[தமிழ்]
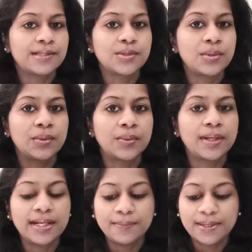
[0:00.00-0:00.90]
ஸோ
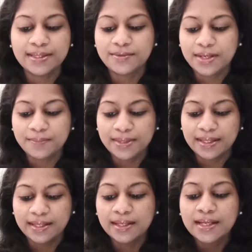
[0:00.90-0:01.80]
கண்டிப்பாக அது ட்ரை
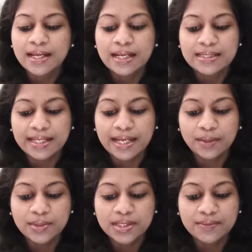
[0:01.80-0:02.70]
பண்ணுங்கள்
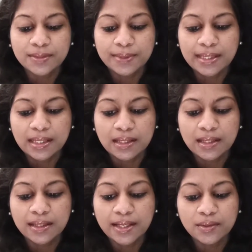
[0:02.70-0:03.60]
செகண்ட் கொஸ்டின் வந்து பார்த்திங்கன்னா
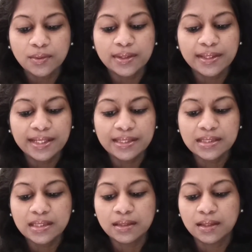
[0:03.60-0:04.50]
கேன் யூ க்ரீன்
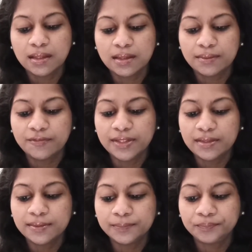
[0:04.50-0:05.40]
டீ வந்து